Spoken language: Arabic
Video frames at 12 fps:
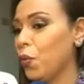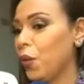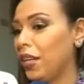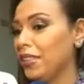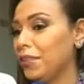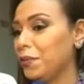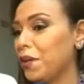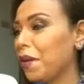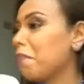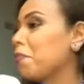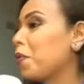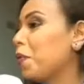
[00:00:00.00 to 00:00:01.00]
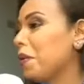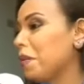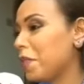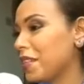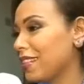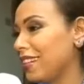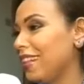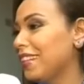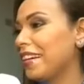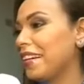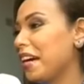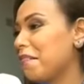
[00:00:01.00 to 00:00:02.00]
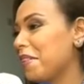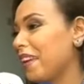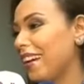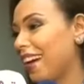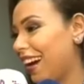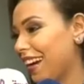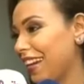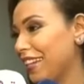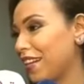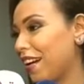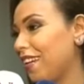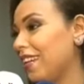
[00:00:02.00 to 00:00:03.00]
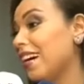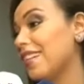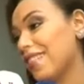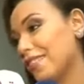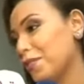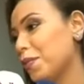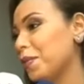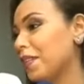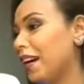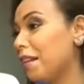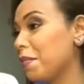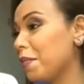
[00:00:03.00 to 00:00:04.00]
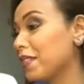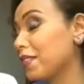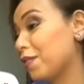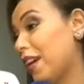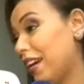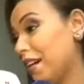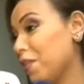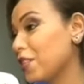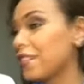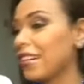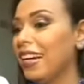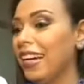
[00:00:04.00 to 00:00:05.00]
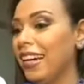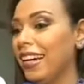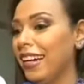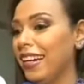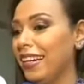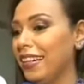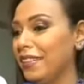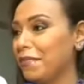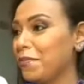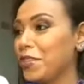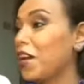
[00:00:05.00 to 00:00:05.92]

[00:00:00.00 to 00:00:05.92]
ويعني ويا رب كل مصري يقدر يعمل اي حاجه يقدر عليها لصندوق ودعم مصر وتحيا مصر آه،